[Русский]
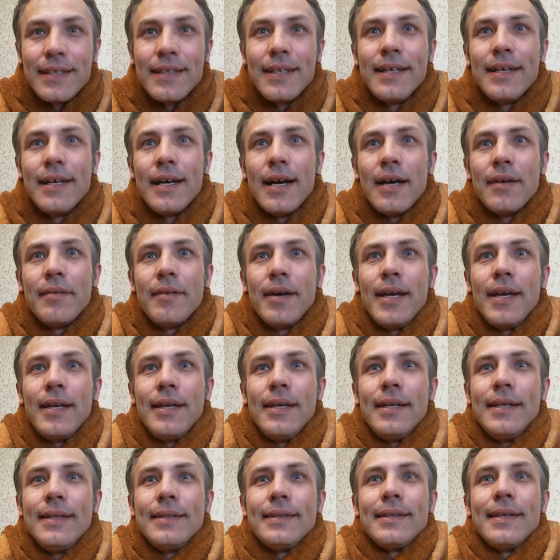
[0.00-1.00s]

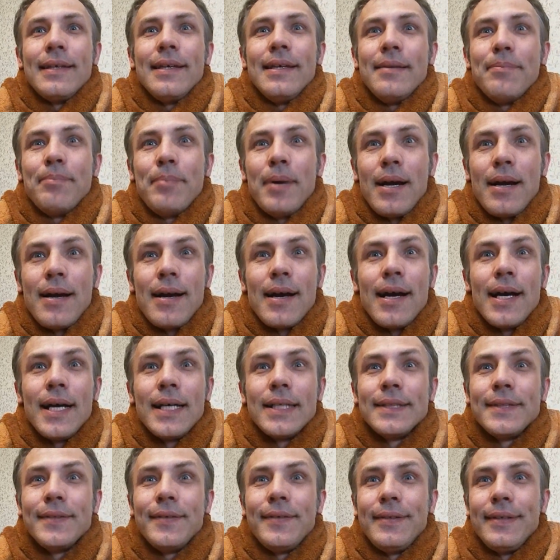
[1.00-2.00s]
Говорит и
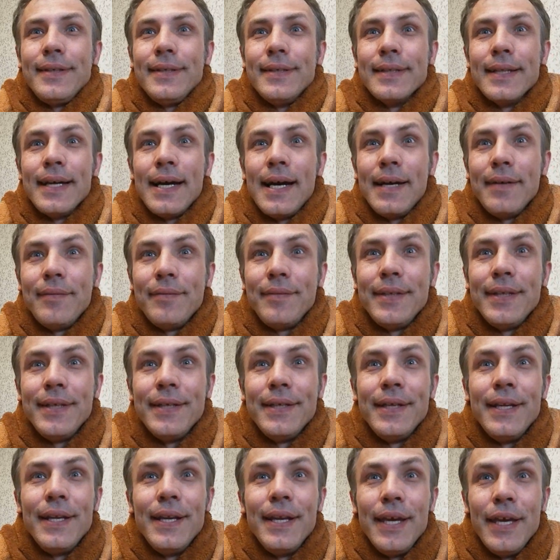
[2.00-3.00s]
показывает
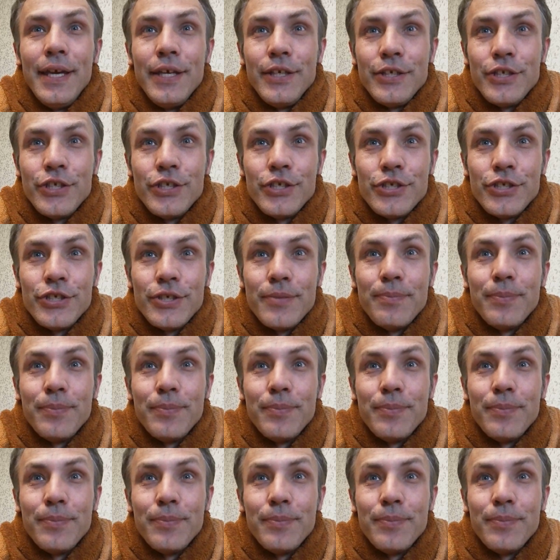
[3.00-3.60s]
главный лечащий